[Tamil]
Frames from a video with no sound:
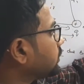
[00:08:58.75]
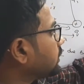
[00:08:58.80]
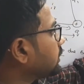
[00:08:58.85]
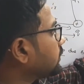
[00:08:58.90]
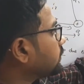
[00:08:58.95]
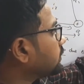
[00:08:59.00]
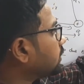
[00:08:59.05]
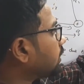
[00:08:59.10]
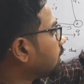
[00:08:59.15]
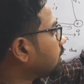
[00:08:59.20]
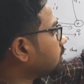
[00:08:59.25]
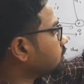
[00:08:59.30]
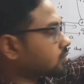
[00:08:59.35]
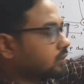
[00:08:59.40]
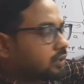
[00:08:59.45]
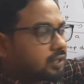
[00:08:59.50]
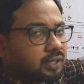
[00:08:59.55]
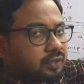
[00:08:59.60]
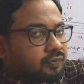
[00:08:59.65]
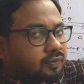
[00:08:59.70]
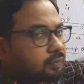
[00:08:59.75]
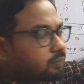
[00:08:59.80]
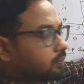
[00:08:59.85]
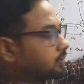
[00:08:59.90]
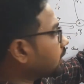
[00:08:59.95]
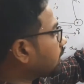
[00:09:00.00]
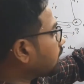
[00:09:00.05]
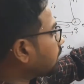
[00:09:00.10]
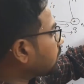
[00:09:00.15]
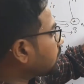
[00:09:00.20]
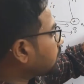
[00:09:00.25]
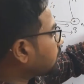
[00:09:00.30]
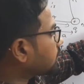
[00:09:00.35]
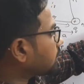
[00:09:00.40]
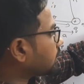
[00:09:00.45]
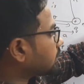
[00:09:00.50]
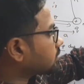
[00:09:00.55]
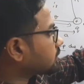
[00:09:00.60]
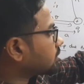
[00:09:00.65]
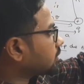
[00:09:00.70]
இங்கே வந்து ஆர் ஸ்கொயராக டிவைட் பண்ணால் ஆர் ஆர்
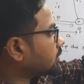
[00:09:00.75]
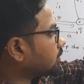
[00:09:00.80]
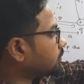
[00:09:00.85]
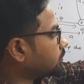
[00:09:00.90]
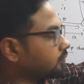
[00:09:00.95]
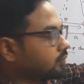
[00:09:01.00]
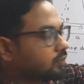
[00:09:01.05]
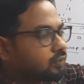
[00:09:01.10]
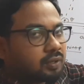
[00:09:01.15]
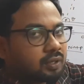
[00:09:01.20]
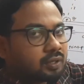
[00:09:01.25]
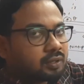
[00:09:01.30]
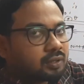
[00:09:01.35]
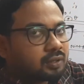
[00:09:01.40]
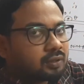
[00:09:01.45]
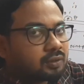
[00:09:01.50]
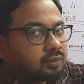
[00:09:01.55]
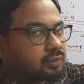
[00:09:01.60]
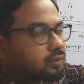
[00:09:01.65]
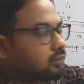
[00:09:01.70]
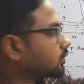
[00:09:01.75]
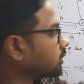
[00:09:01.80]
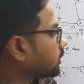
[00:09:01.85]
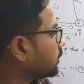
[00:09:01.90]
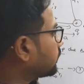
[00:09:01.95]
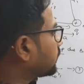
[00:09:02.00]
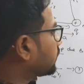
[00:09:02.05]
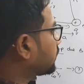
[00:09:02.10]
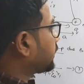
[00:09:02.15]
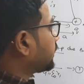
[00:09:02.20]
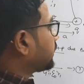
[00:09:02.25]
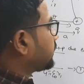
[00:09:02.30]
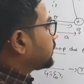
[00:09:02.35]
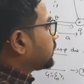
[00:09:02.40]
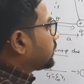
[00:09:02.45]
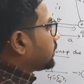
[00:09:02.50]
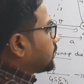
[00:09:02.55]
கேன்சல் ஆகிரும் அப்போ வெறும் ஆர் தான் இருக்கும் ஓகேவா ரைட்